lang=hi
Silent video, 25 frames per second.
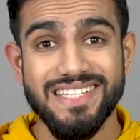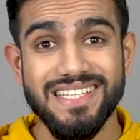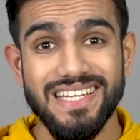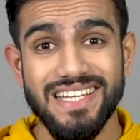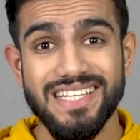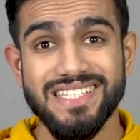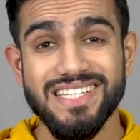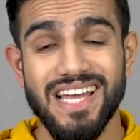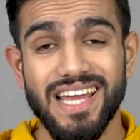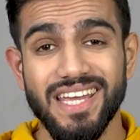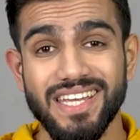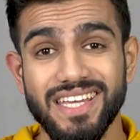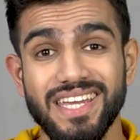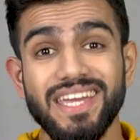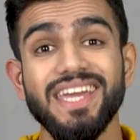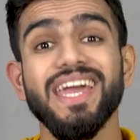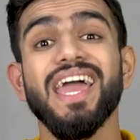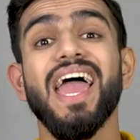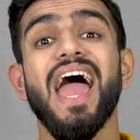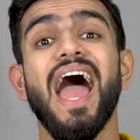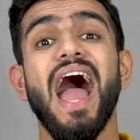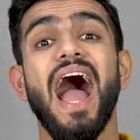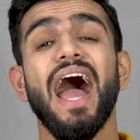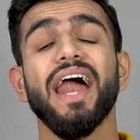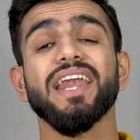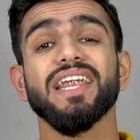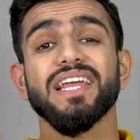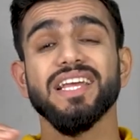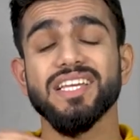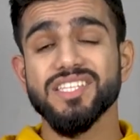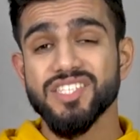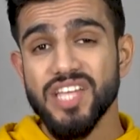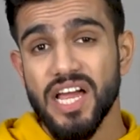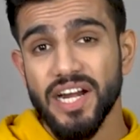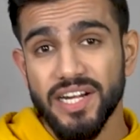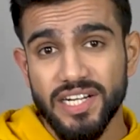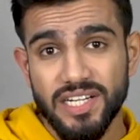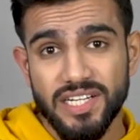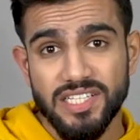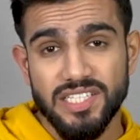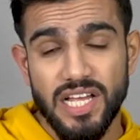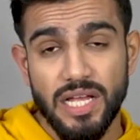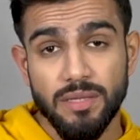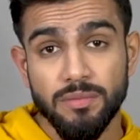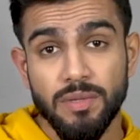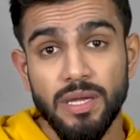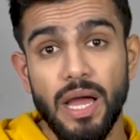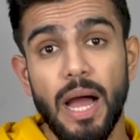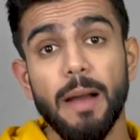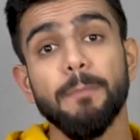इजीली जाएगी एंड इस जैकेट के
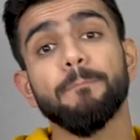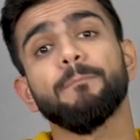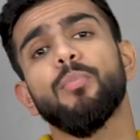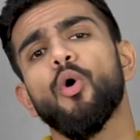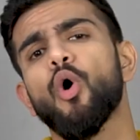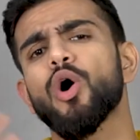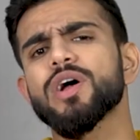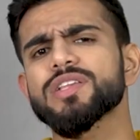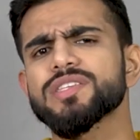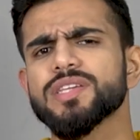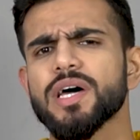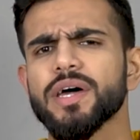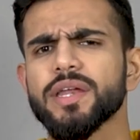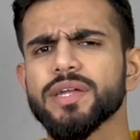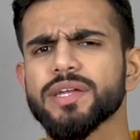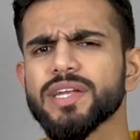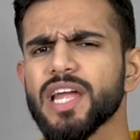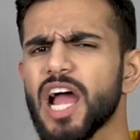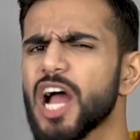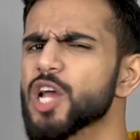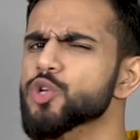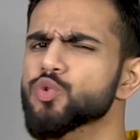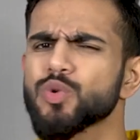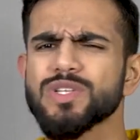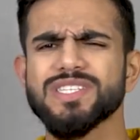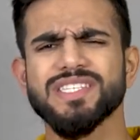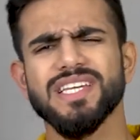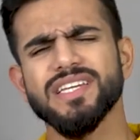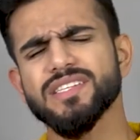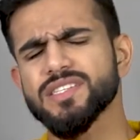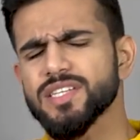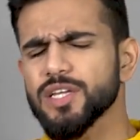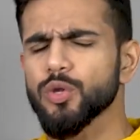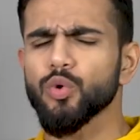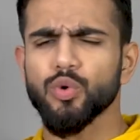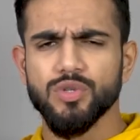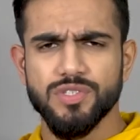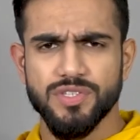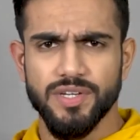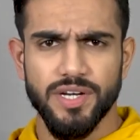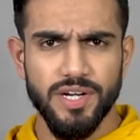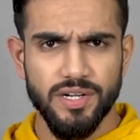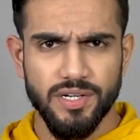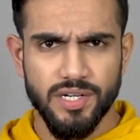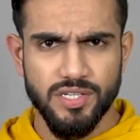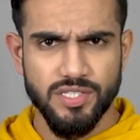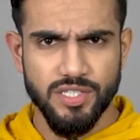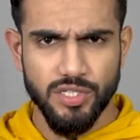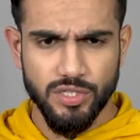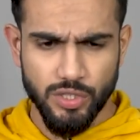साथ में आप बहुत सारे कैजुअल सेक्सी लुक
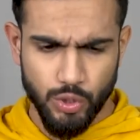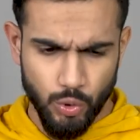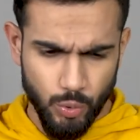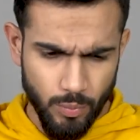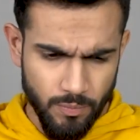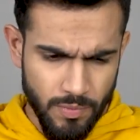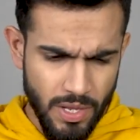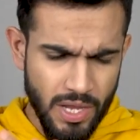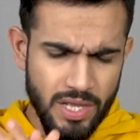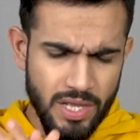क्रिएट कर सकते हो